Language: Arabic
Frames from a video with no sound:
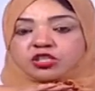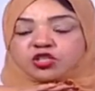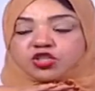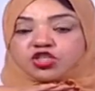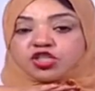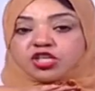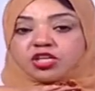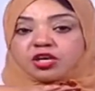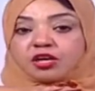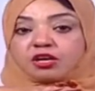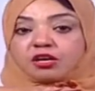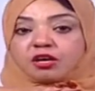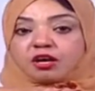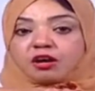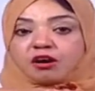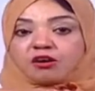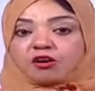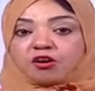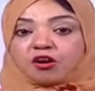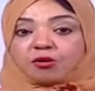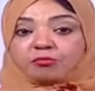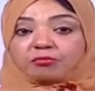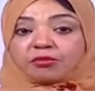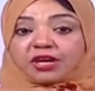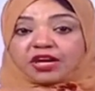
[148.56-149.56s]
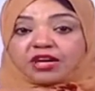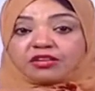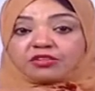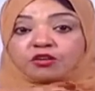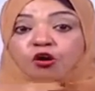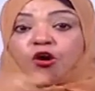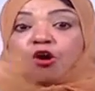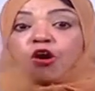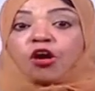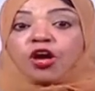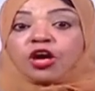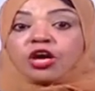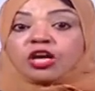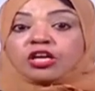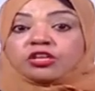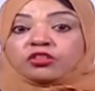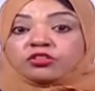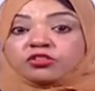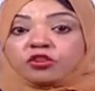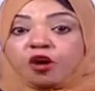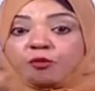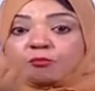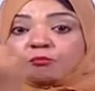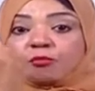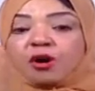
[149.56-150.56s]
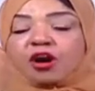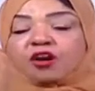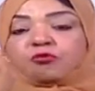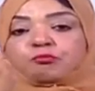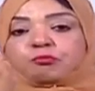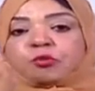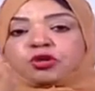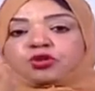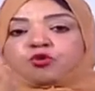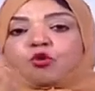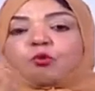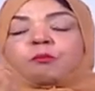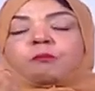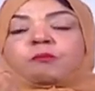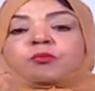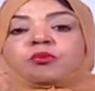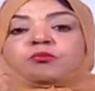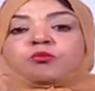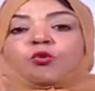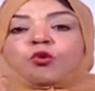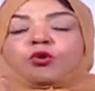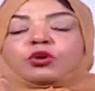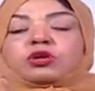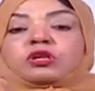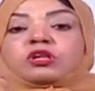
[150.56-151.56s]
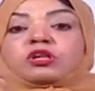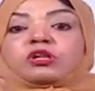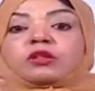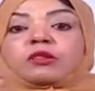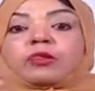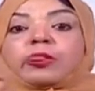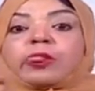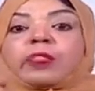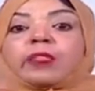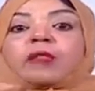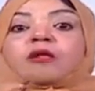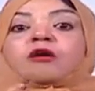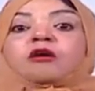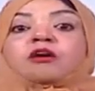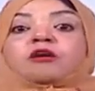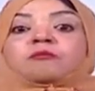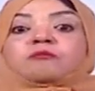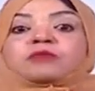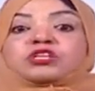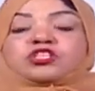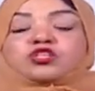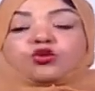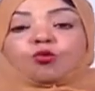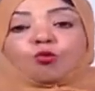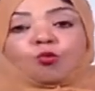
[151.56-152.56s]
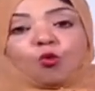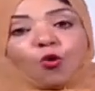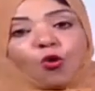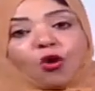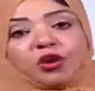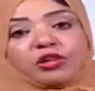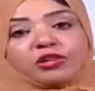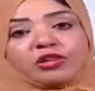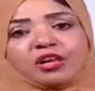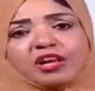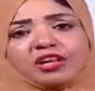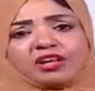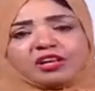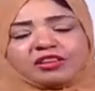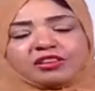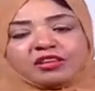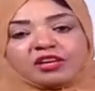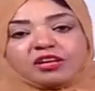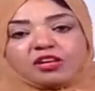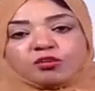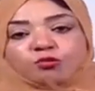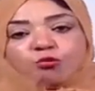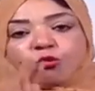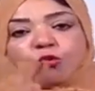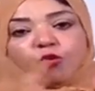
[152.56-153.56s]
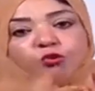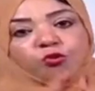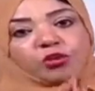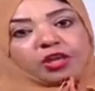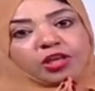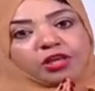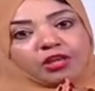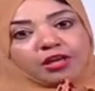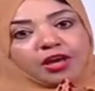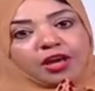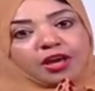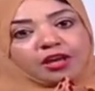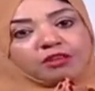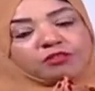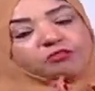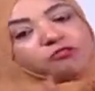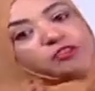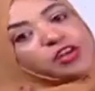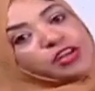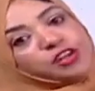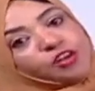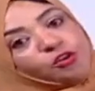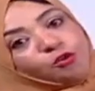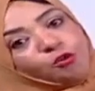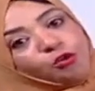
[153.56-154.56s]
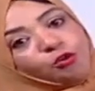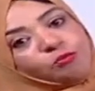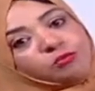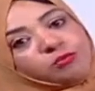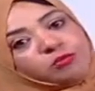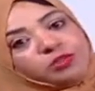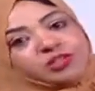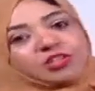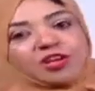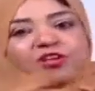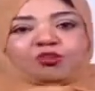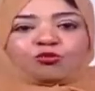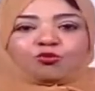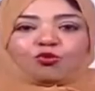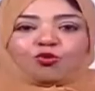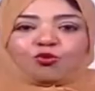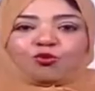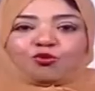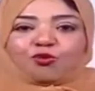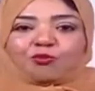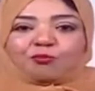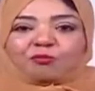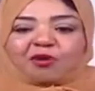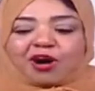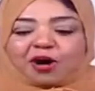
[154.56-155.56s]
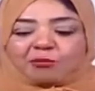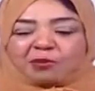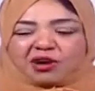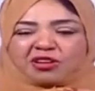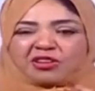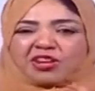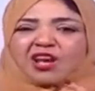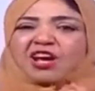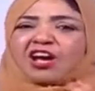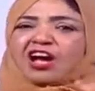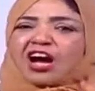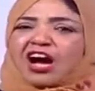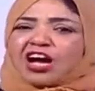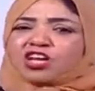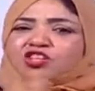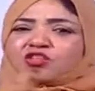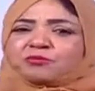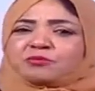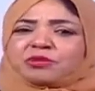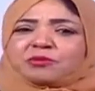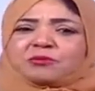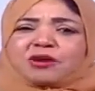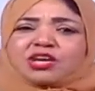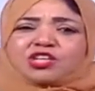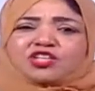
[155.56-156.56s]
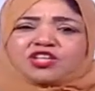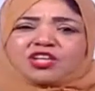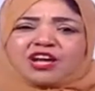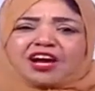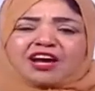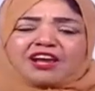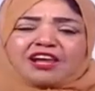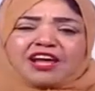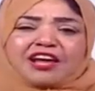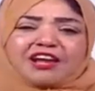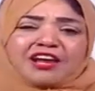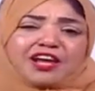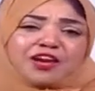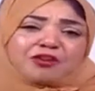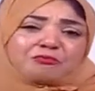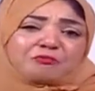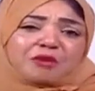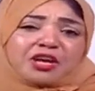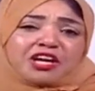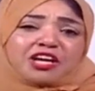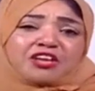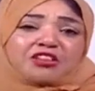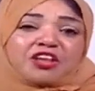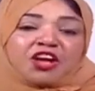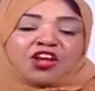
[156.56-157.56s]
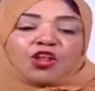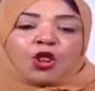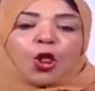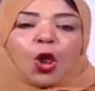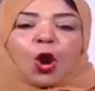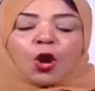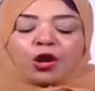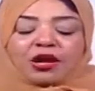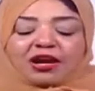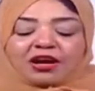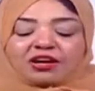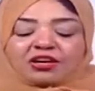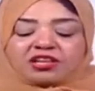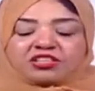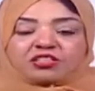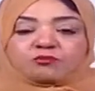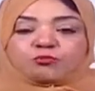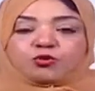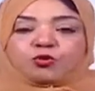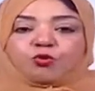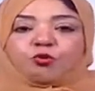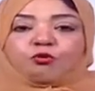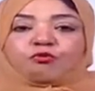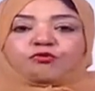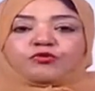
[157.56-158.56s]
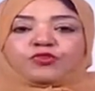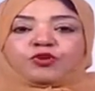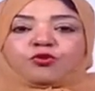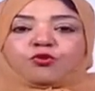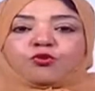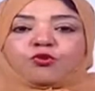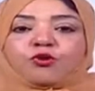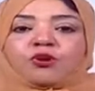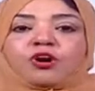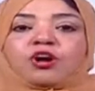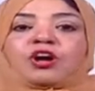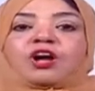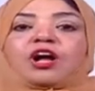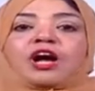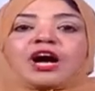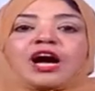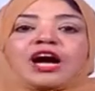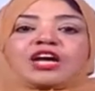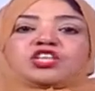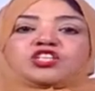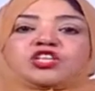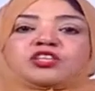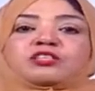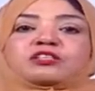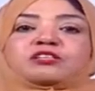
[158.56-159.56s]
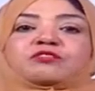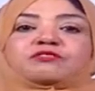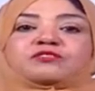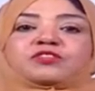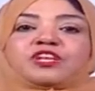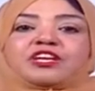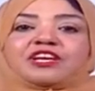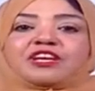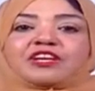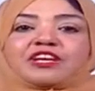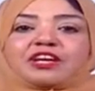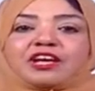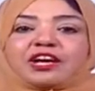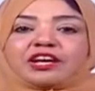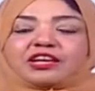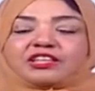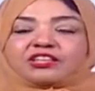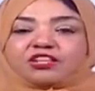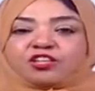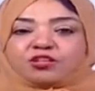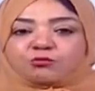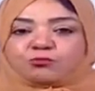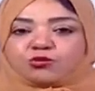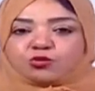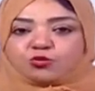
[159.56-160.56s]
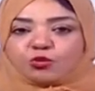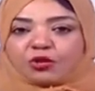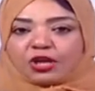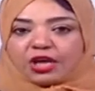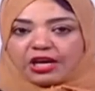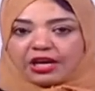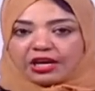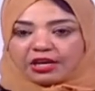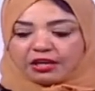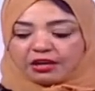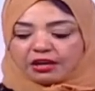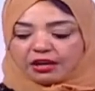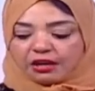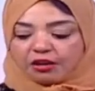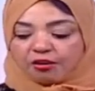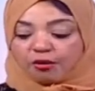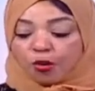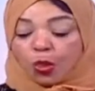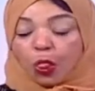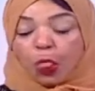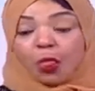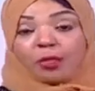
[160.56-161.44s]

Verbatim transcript: دي الحركه بتاعتها الضمه بضم بقي ماشي وقلنا ثلاث اغنيات فاكرينهم يلا نقولهم مع بعض عشان ما يبقاش الحلقه رخمه كده لا لازم يكون في روح عشان نفتكر الحاجات اللي ميس ولاء قايلاها